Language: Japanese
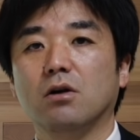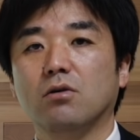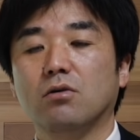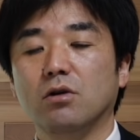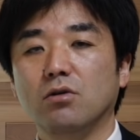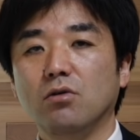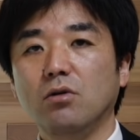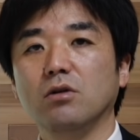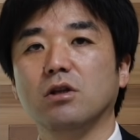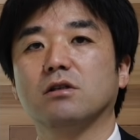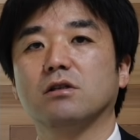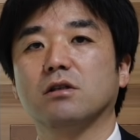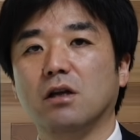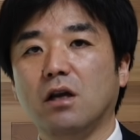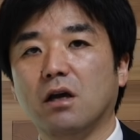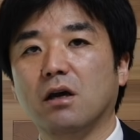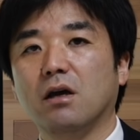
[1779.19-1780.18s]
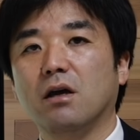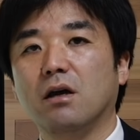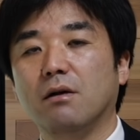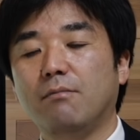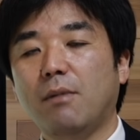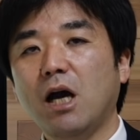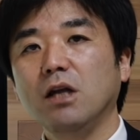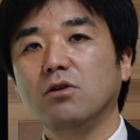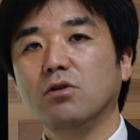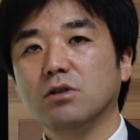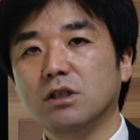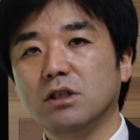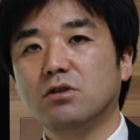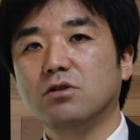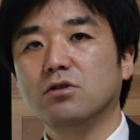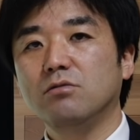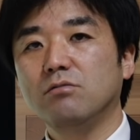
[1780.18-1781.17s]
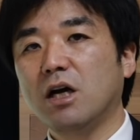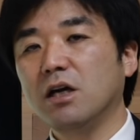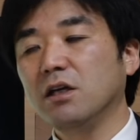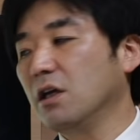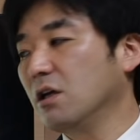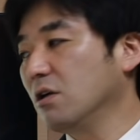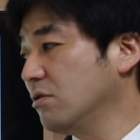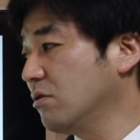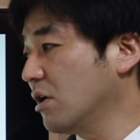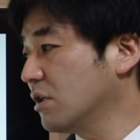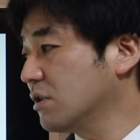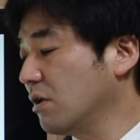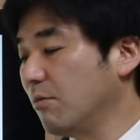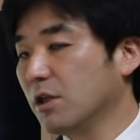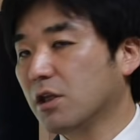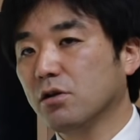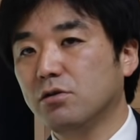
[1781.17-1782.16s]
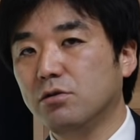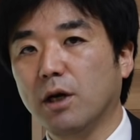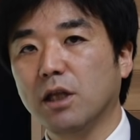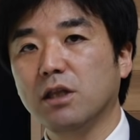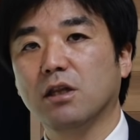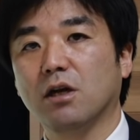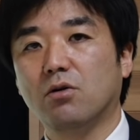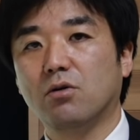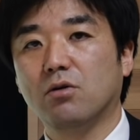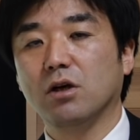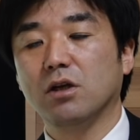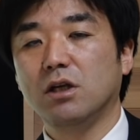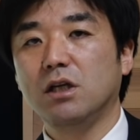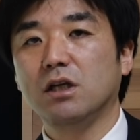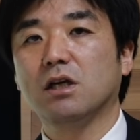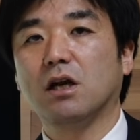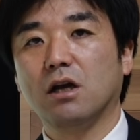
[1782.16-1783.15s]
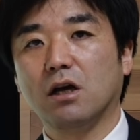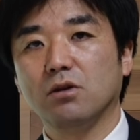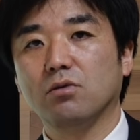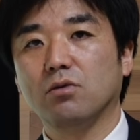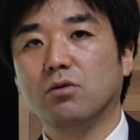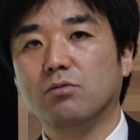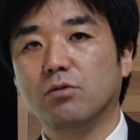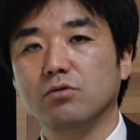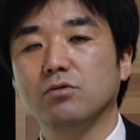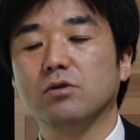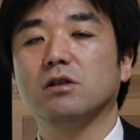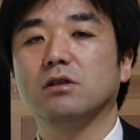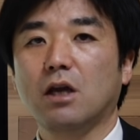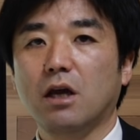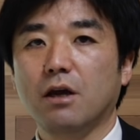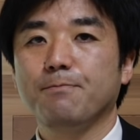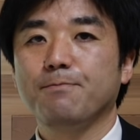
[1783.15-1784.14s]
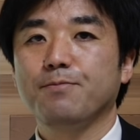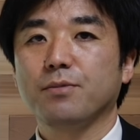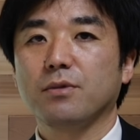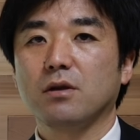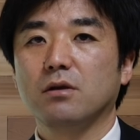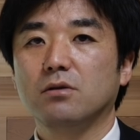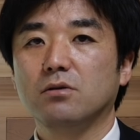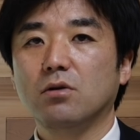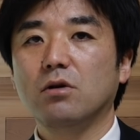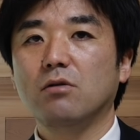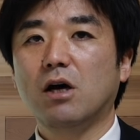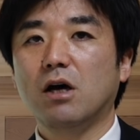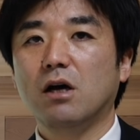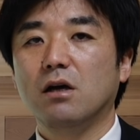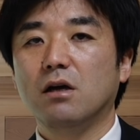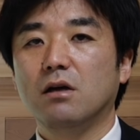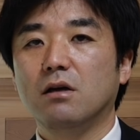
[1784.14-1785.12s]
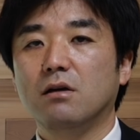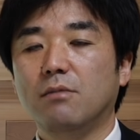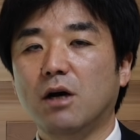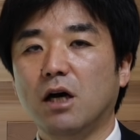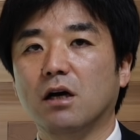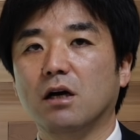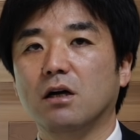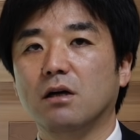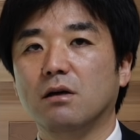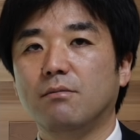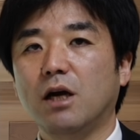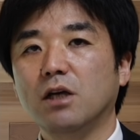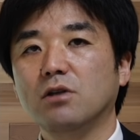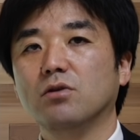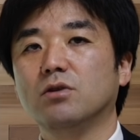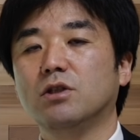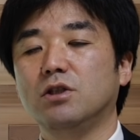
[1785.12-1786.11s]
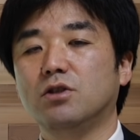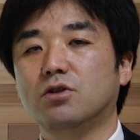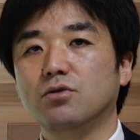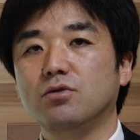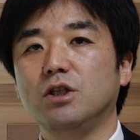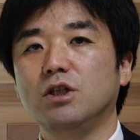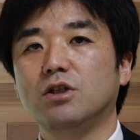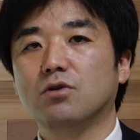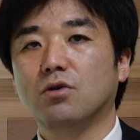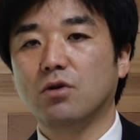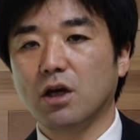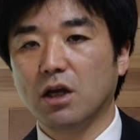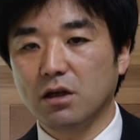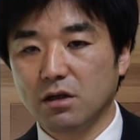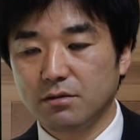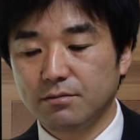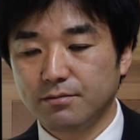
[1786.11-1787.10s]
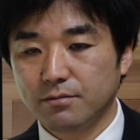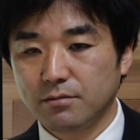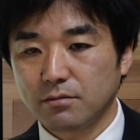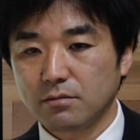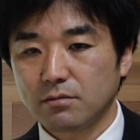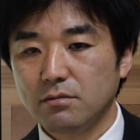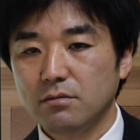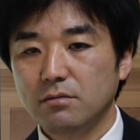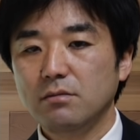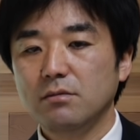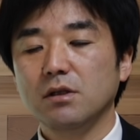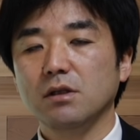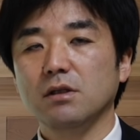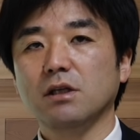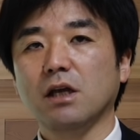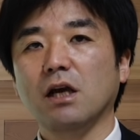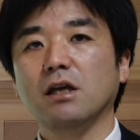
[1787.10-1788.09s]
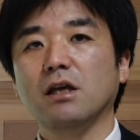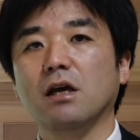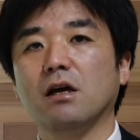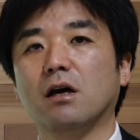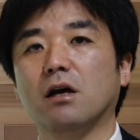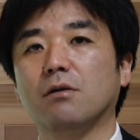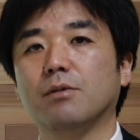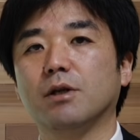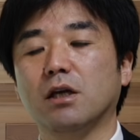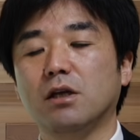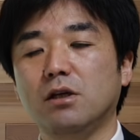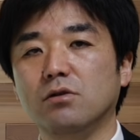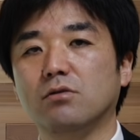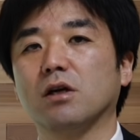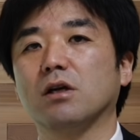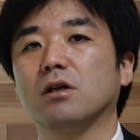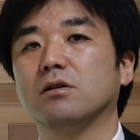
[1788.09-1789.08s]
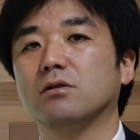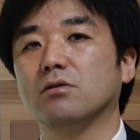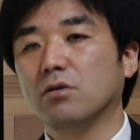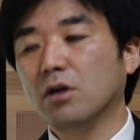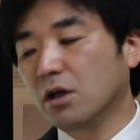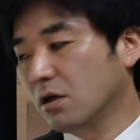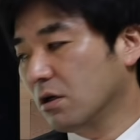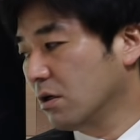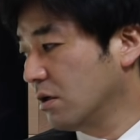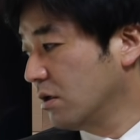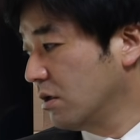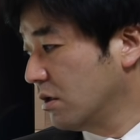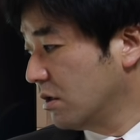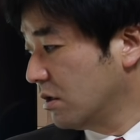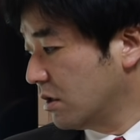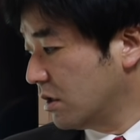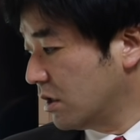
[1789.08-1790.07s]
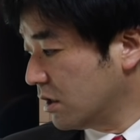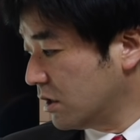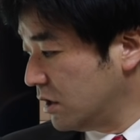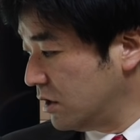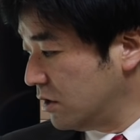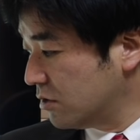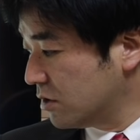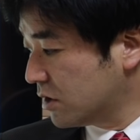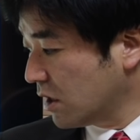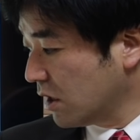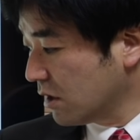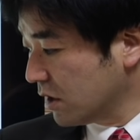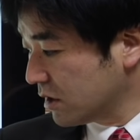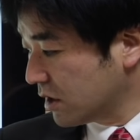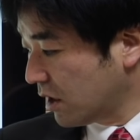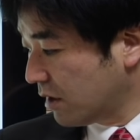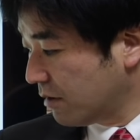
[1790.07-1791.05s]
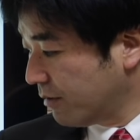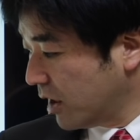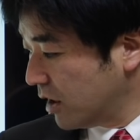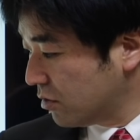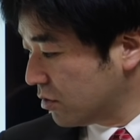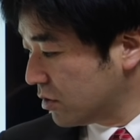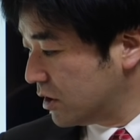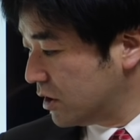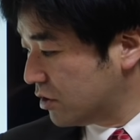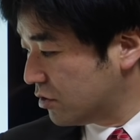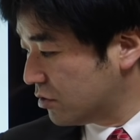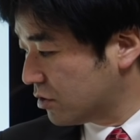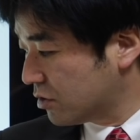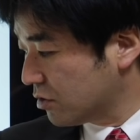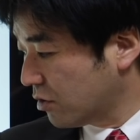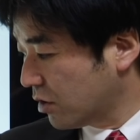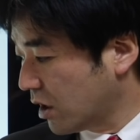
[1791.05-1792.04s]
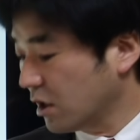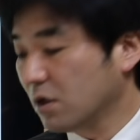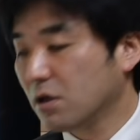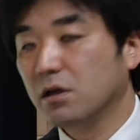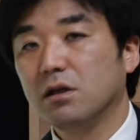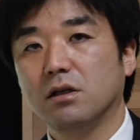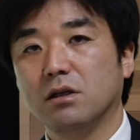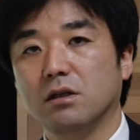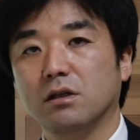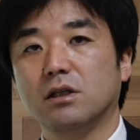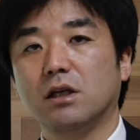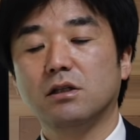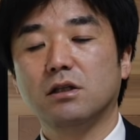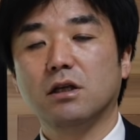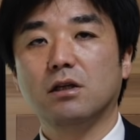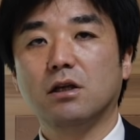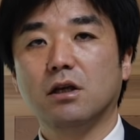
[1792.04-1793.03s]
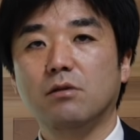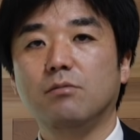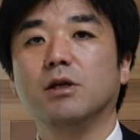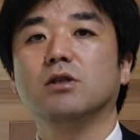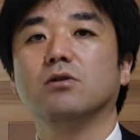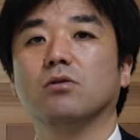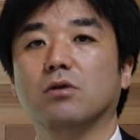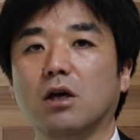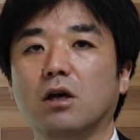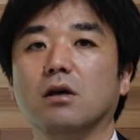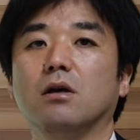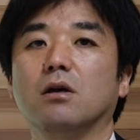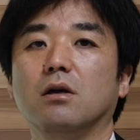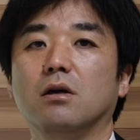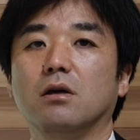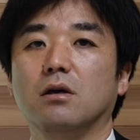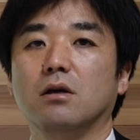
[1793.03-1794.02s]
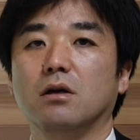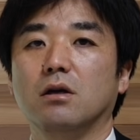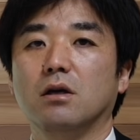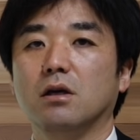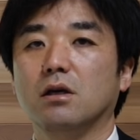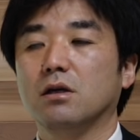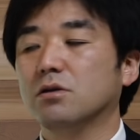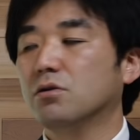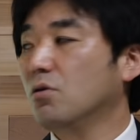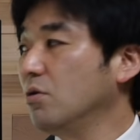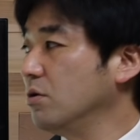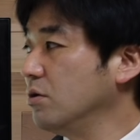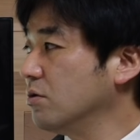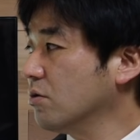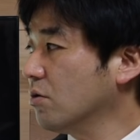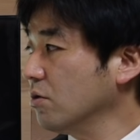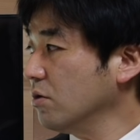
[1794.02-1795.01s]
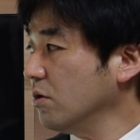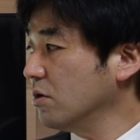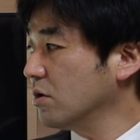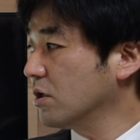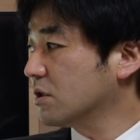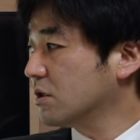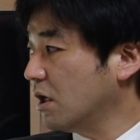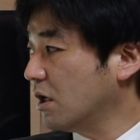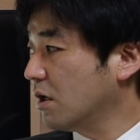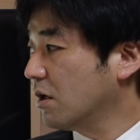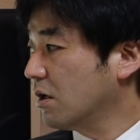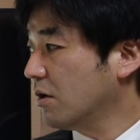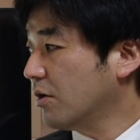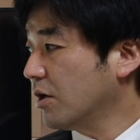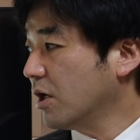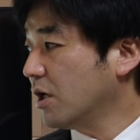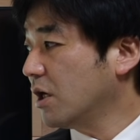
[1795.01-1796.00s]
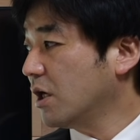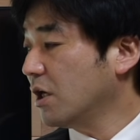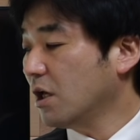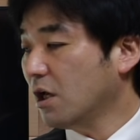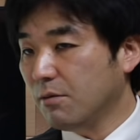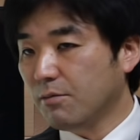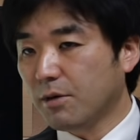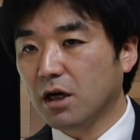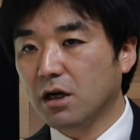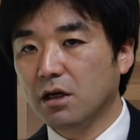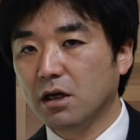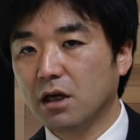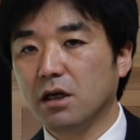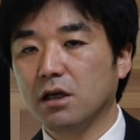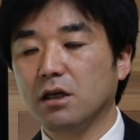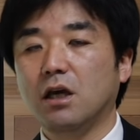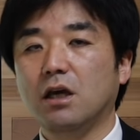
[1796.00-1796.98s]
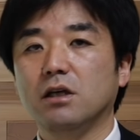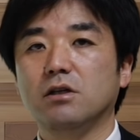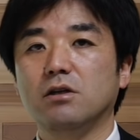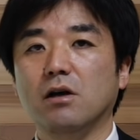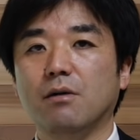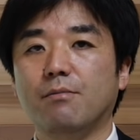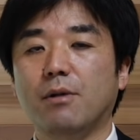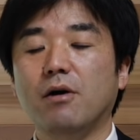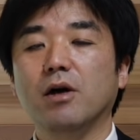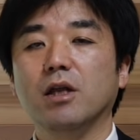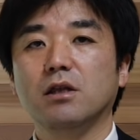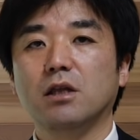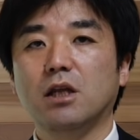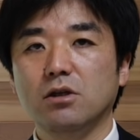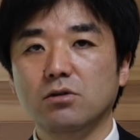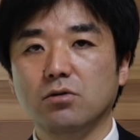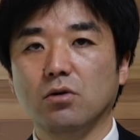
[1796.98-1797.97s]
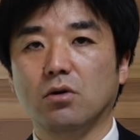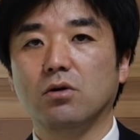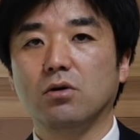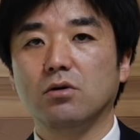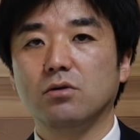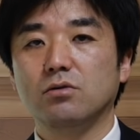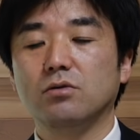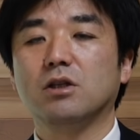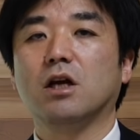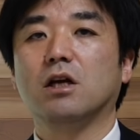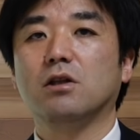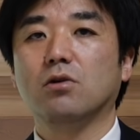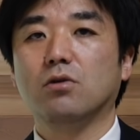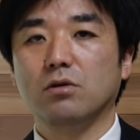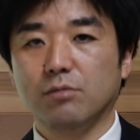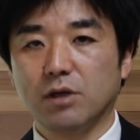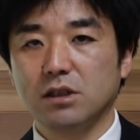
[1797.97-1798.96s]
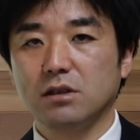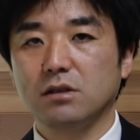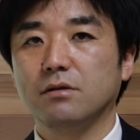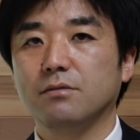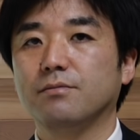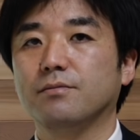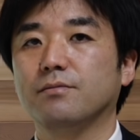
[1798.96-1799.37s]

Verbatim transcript: これどうですかね毎年10万円ぐらいせめて配った方がいいかなと思うんですね。それは、まあ、毎年12兆円財源があればできるわけですよね。えー、金融資産課税、毎年20兆円、全然できますよね。えー、そういうことをですね、我々はやれば、えー、景気が回っていくと訴えております。